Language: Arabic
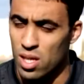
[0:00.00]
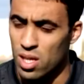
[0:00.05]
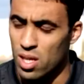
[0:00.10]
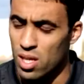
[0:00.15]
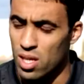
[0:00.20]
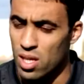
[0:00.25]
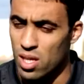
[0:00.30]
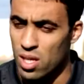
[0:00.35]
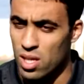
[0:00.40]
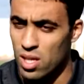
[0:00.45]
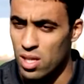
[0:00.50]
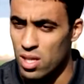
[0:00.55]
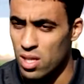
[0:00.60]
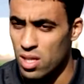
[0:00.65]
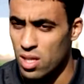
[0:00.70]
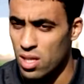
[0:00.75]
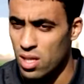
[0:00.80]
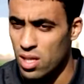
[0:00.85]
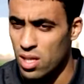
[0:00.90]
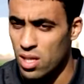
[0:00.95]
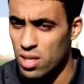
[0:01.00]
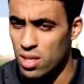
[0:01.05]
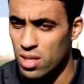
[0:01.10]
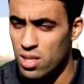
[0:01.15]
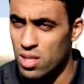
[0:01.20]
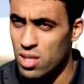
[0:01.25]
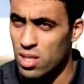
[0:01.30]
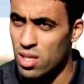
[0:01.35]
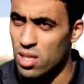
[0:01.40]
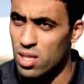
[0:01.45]
آه،
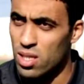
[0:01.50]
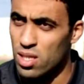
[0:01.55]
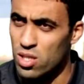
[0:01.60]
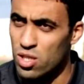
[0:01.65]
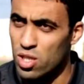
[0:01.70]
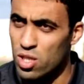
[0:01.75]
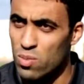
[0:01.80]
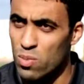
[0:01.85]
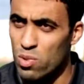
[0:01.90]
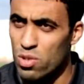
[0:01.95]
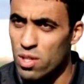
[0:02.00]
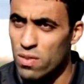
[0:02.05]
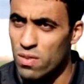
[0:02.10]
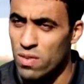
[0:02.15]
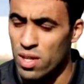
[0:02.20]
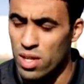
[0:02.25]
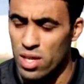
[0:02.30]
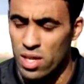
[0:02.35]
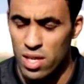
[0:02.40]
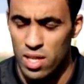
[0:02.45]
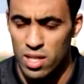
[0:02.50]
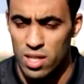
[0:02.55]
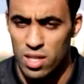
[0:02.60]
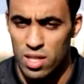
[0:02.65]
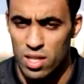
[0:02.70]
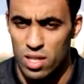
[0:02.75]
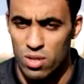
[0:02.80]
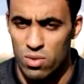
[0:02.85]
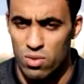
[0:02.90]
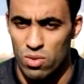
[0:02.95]
كنت جد متفائل
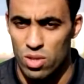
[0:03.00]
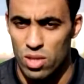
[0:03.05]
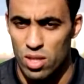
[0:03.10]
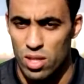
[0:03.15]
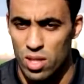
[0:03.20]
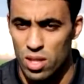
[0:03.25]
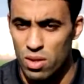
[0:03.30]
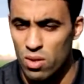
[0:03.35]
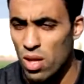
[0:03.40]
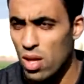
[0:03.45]
انني نكون هنايا